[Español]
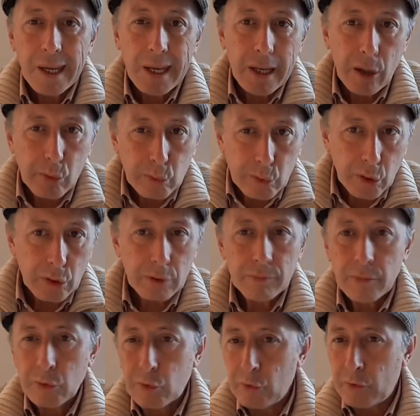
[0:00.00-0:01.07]
El
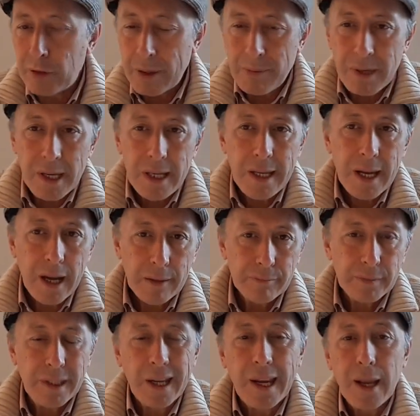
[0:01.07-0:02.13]
autor, su
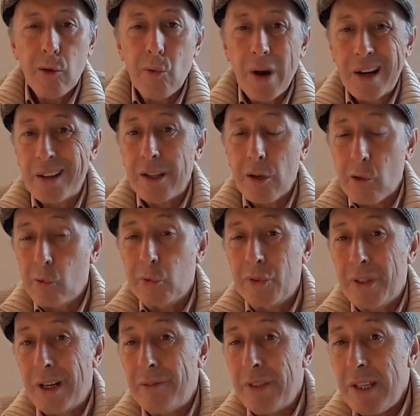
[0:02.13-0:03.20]
familia, de qué lugar de
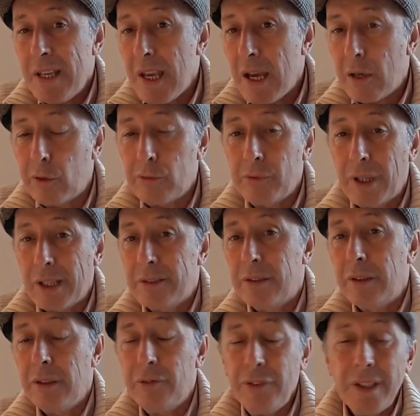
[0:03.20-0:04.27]
Rusia vinieron, qué
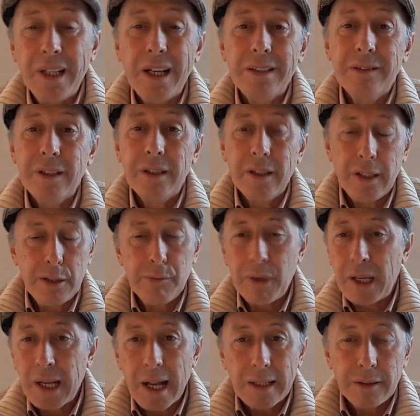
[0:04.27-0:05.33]
significa ser
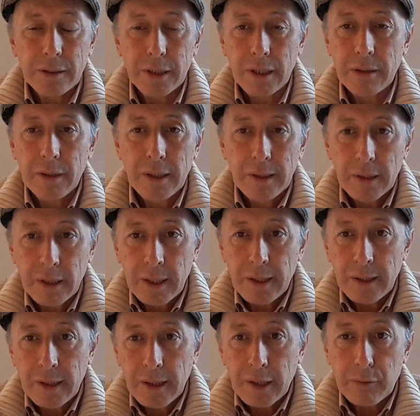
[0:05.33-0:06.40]
inmigrante,
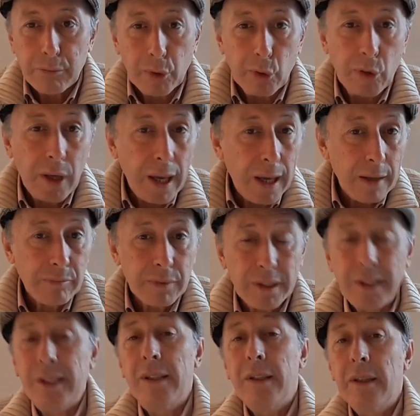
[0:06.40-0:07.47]
eh, por qué,
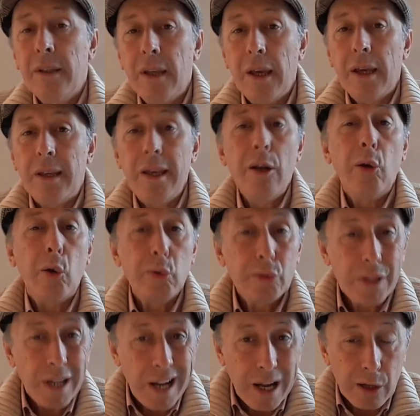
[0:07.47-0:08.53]
quién
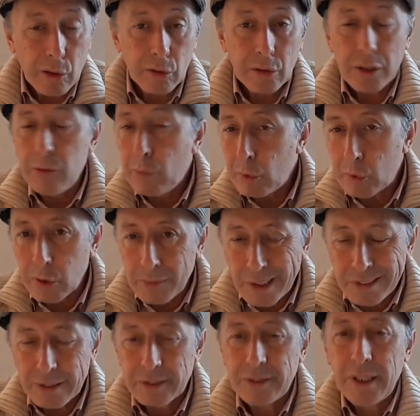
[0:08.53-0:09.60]
los trajo y mucho
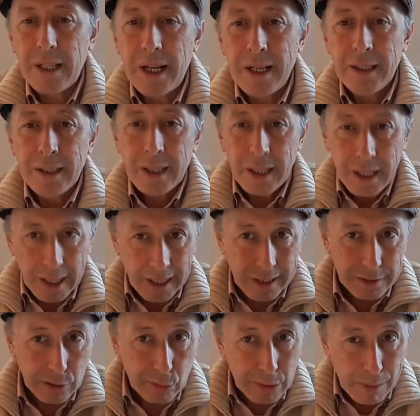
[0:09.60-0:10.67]
más será en
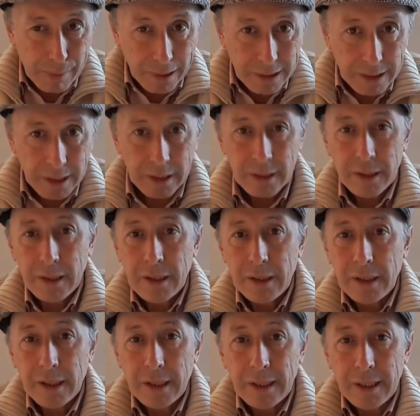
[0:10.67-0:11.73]
la segunda parte
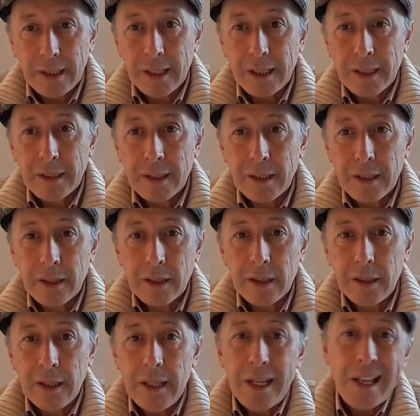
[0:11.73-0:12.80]

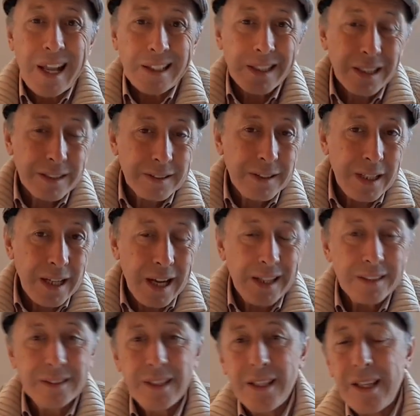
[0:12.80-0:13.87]
este, y la
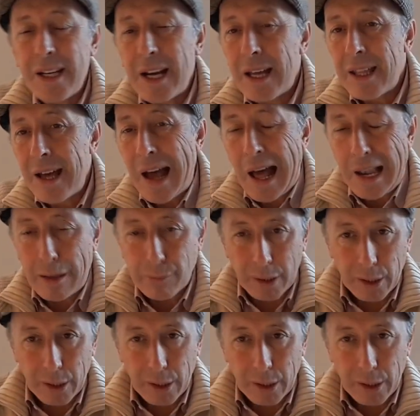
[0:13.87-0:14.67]
tercera dedicada a la